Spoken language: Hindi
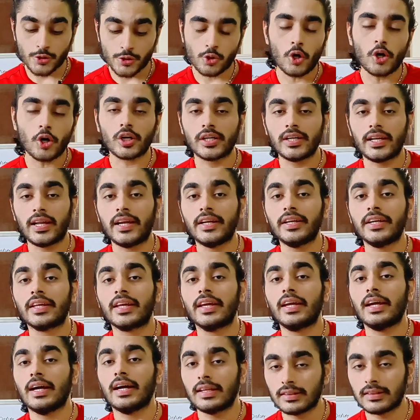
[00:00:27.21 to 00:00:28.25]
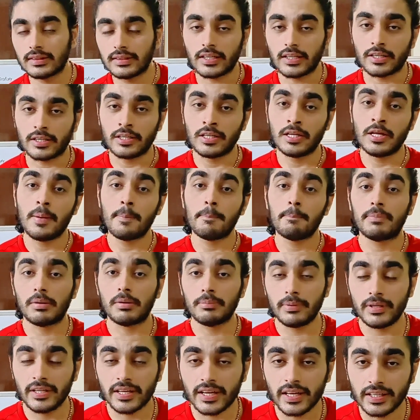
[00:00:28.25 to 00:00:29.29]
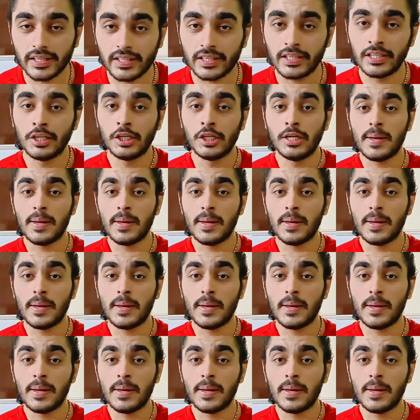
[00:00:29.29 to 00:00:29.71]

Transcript: स्कॉटलैंड के अंदर पब्लिकली